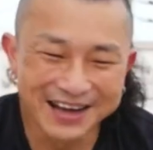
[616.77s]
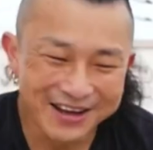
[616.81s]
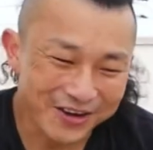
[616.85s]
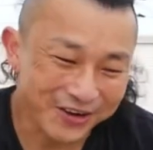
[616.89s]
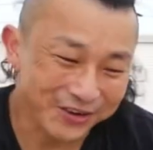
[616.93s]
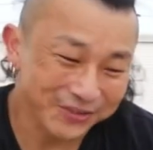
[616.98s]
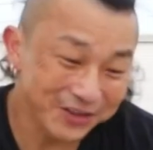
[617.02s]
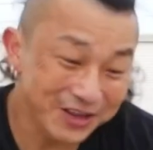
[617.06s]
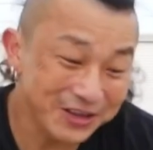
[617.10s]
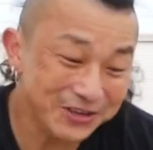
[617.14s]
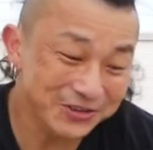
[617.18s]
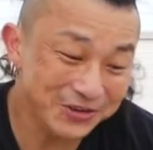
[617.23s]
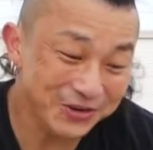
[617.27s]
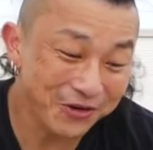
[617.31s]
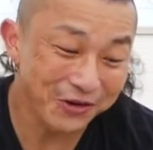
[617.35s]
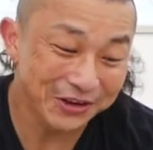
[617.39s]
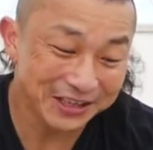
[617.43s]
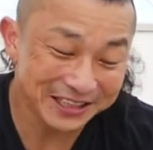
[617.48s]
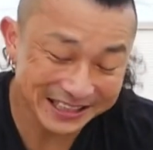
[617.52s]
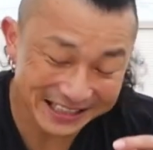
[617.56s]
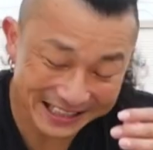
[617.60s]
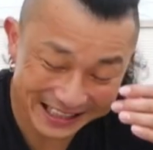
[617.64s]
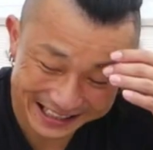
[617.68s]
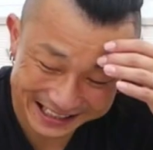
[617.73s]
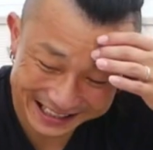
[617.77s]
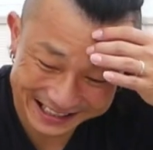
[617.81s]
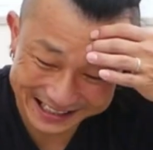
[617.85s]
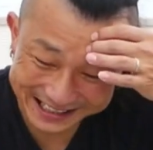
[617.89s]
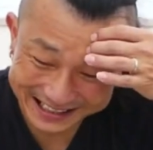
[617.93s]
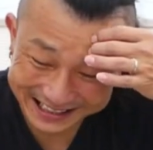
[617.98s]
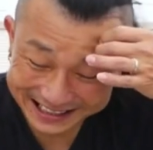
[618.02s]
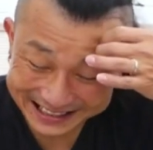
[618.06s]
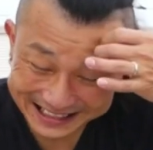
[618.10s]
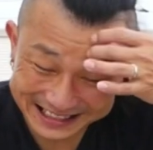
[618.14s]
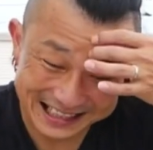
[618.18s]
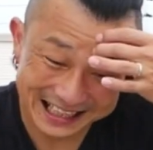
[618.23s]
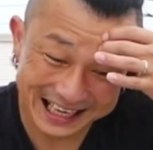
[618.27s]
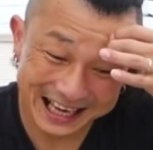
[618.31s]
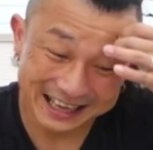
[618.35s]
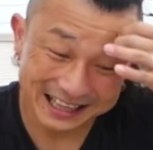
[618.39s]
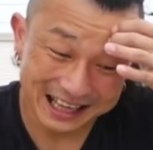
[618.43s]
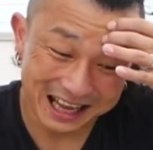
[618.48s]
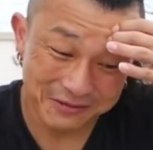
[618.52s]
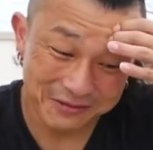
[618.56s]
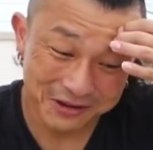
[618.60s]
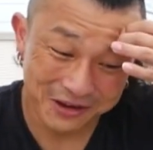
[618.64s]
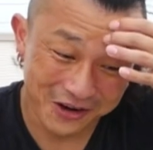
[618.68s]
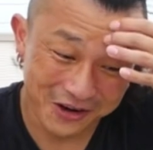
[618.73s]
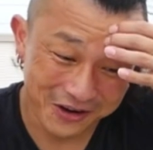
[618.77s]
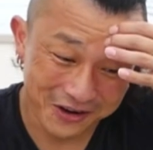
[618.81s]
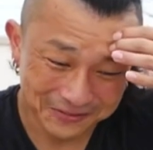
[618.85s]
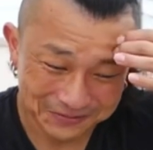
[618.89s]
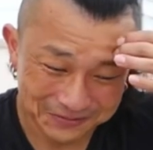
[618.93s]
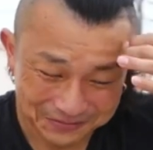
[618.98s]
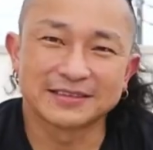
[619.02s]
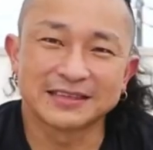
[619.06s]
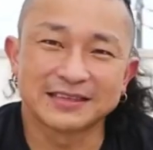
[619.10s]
この肉美味しい。しっかり食べよう。